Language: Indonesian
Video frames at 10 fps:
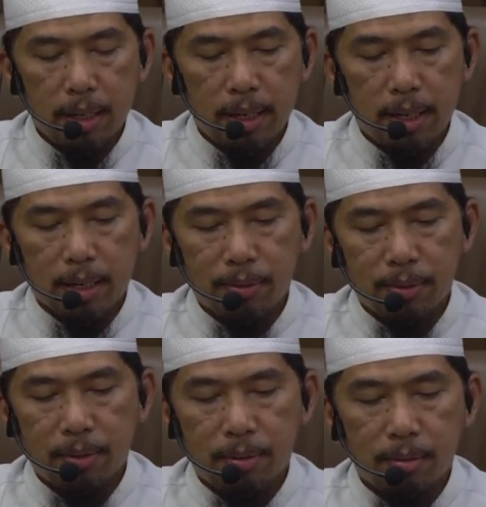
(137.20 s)
ya
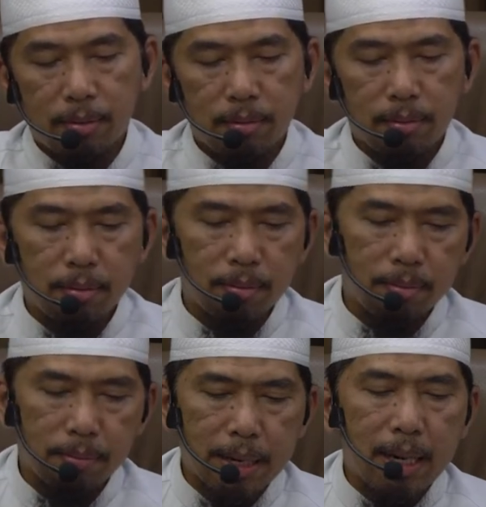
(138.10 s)
aku
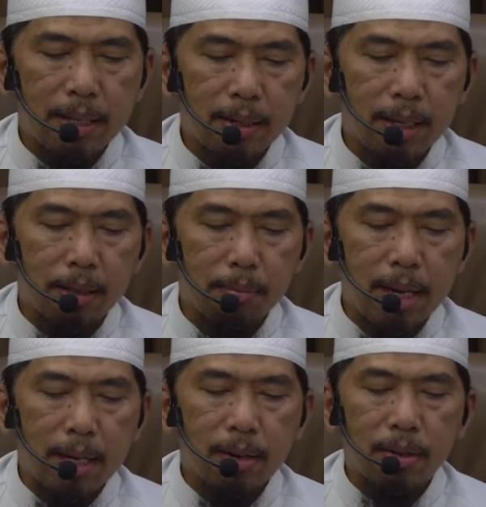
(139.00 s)
pernah salat di
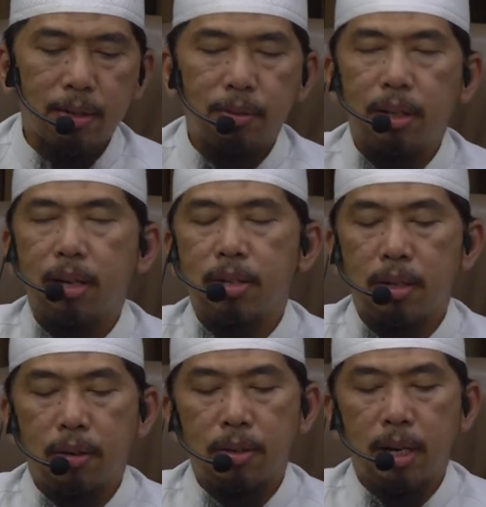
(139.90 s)
belakang Rasulullah
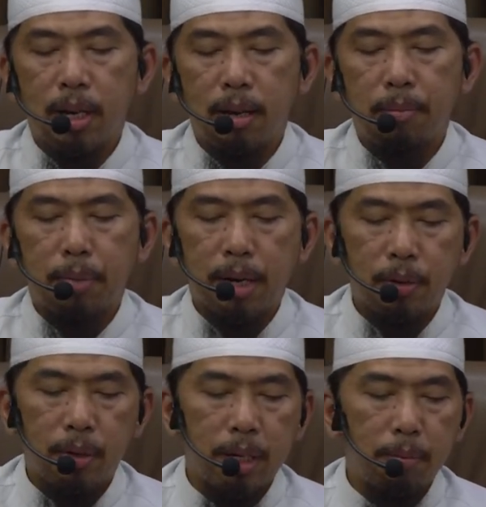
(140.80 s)
SAW, pernah
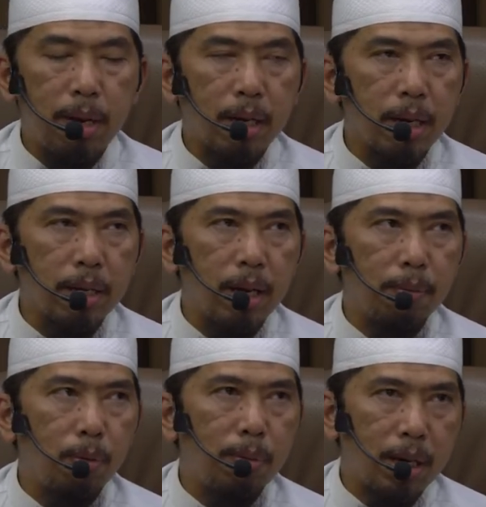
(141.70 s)
juga di belakangnya
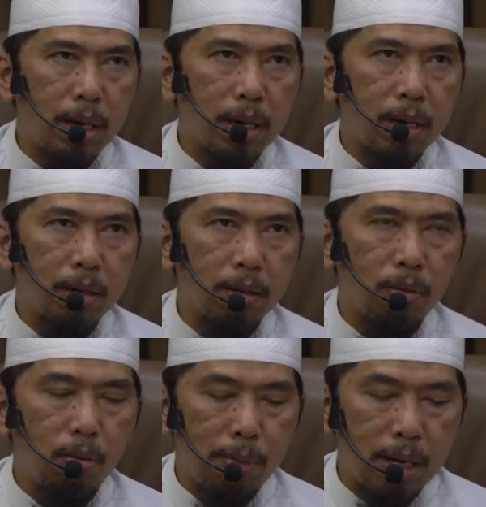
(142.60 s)
Abu Bakar,
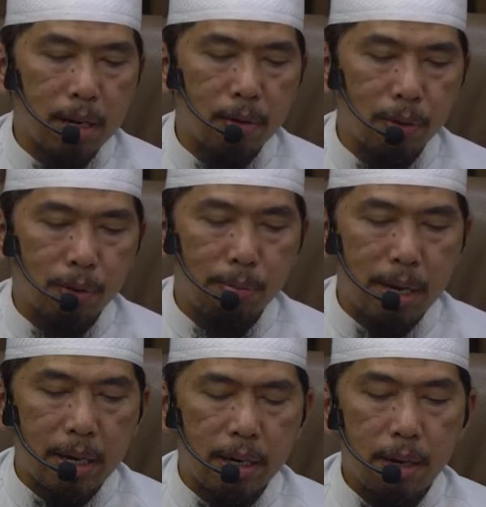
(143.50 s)
Umar,
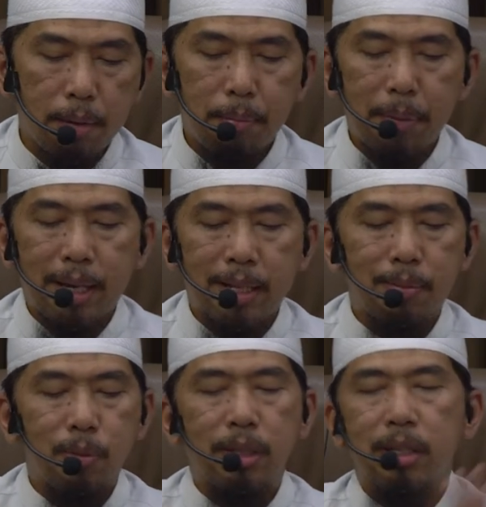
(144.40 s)
Utsman. Mereka
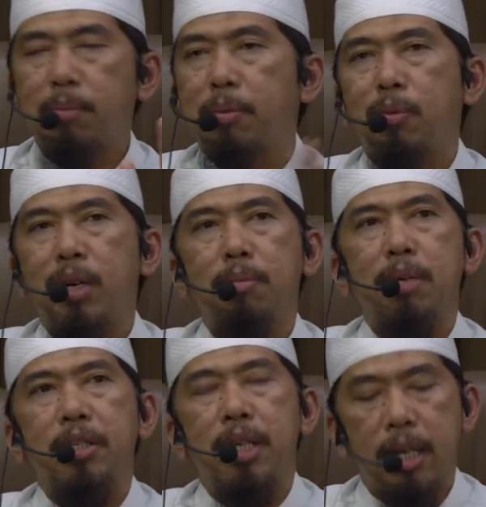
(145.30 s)
semua tidak memulai
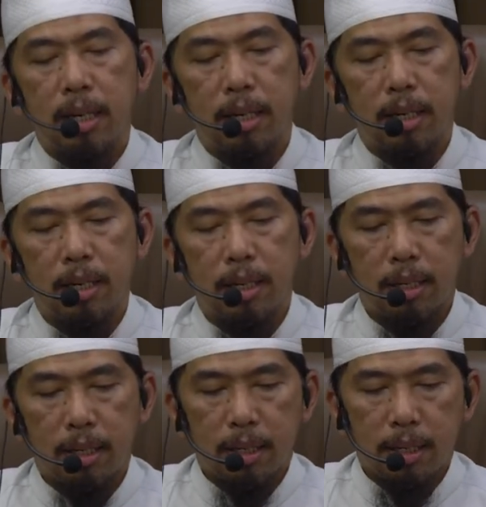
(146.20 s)
bacaan
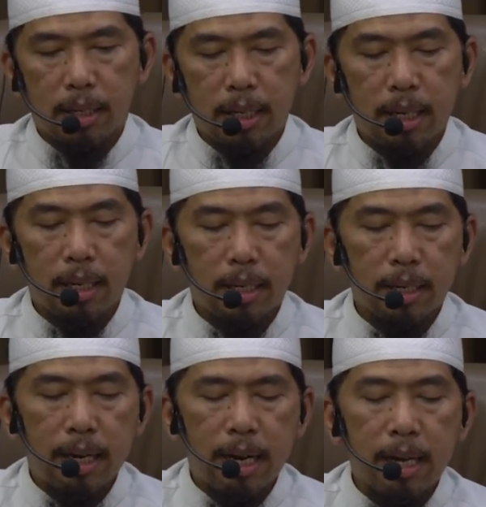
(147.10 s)
ya
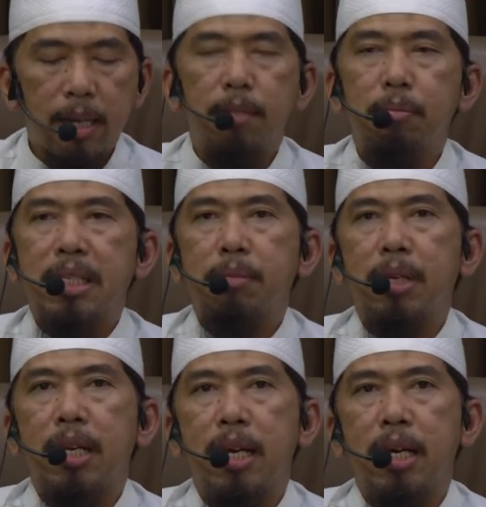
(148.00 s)
dengan
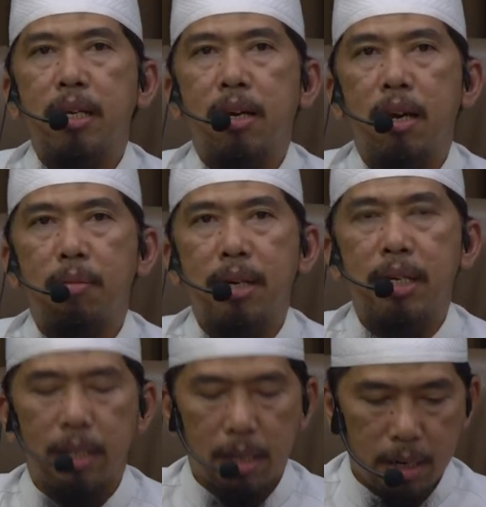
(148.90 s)

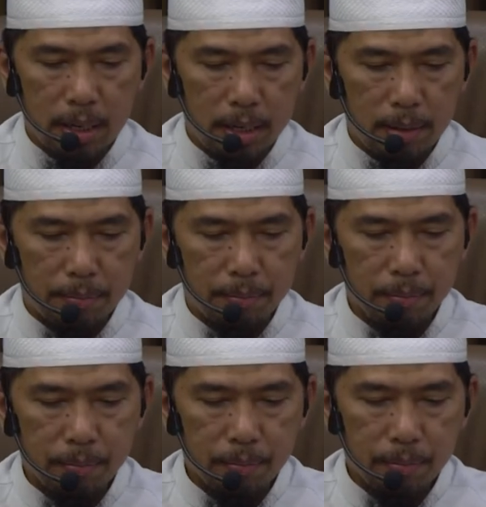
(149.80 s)
Bismillahirrahmanirrahim.
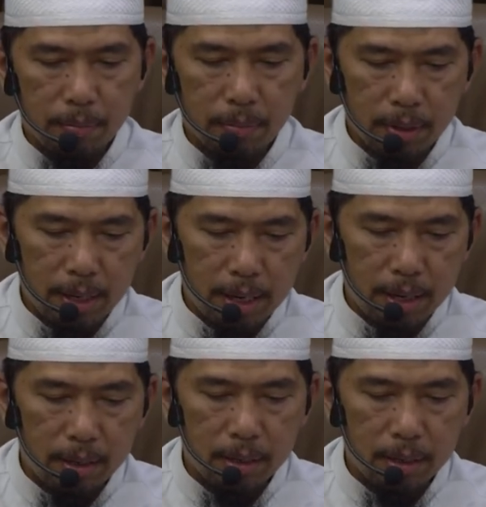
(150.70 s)
ya